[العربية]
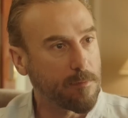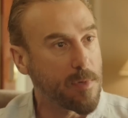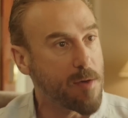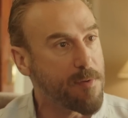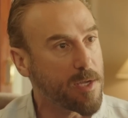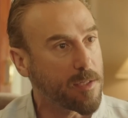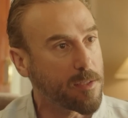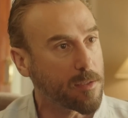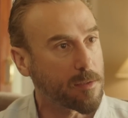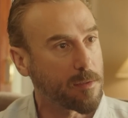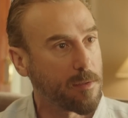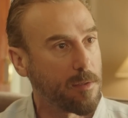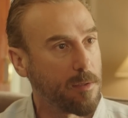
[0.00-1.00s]
ما بقدر
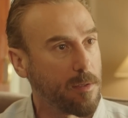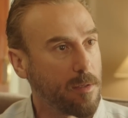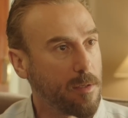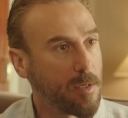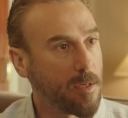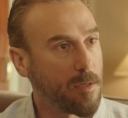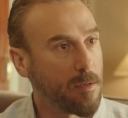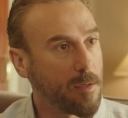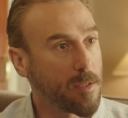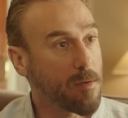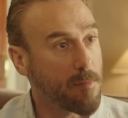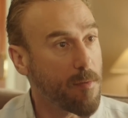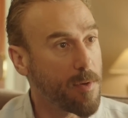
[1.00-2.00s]

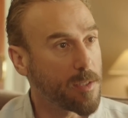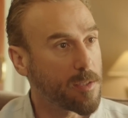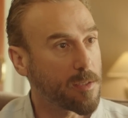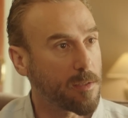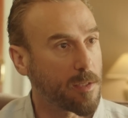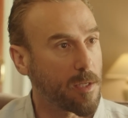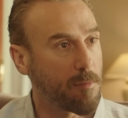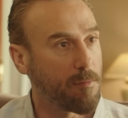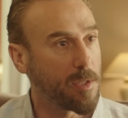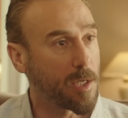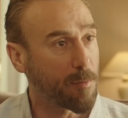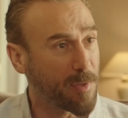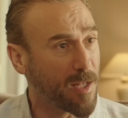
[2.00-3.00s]
أنا ما بقدر انتقم
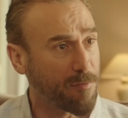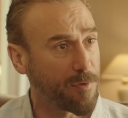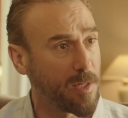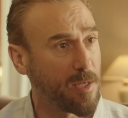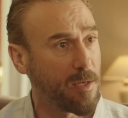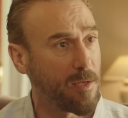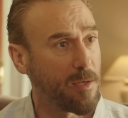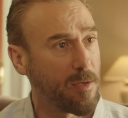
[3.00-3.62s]
منك بتعرفي ليه؟